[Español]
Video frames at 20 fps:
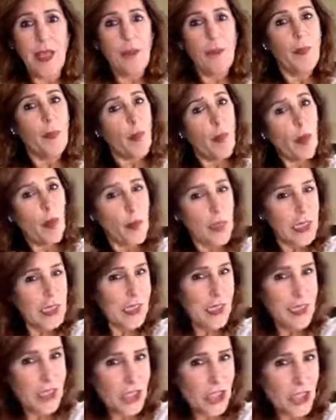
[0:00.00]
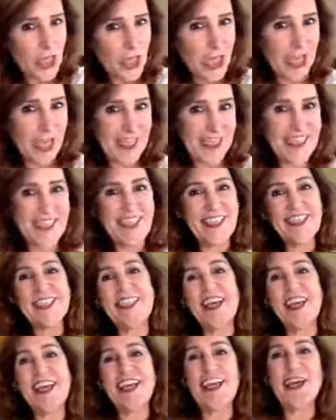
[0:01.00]
Pero aún esas chicas que
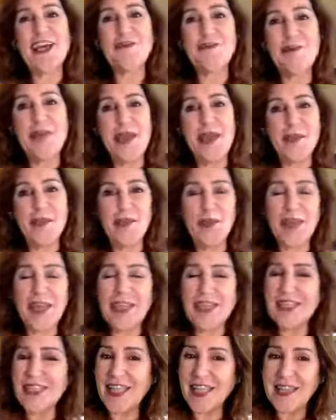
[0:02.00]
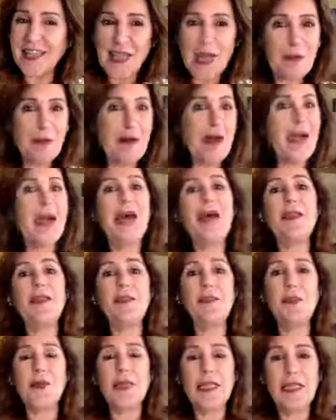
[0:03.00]
están cambiando y que están
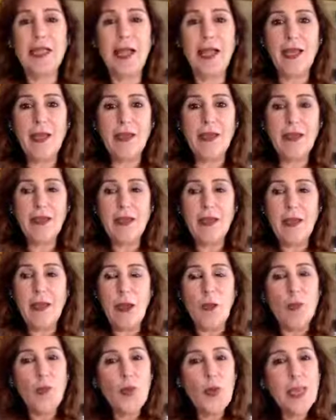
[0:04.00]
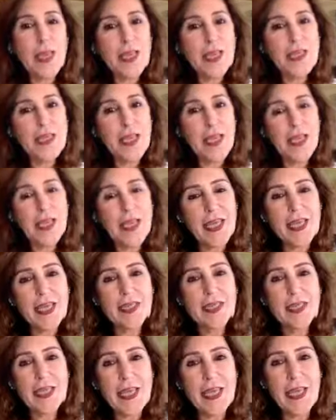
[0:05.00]
trabajando y tal, puede ser que
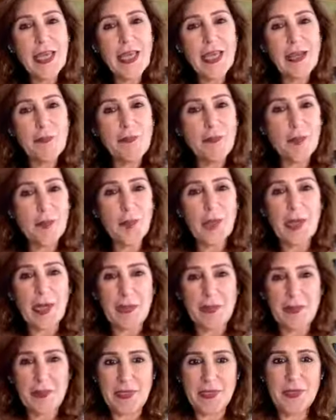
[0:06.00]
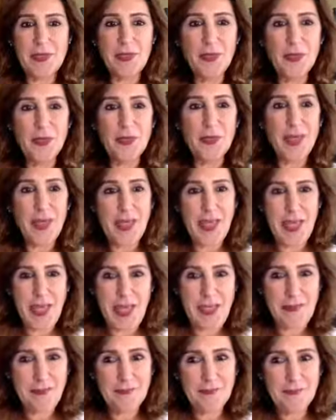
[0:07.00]
siga la programación
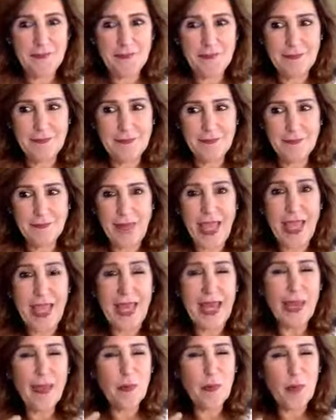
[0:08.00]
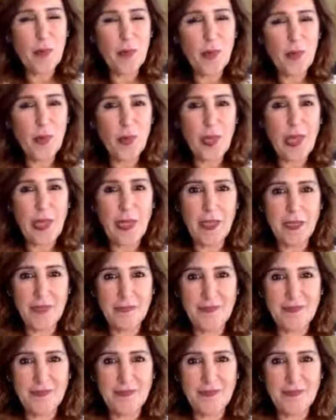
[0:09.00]
de el amor duele.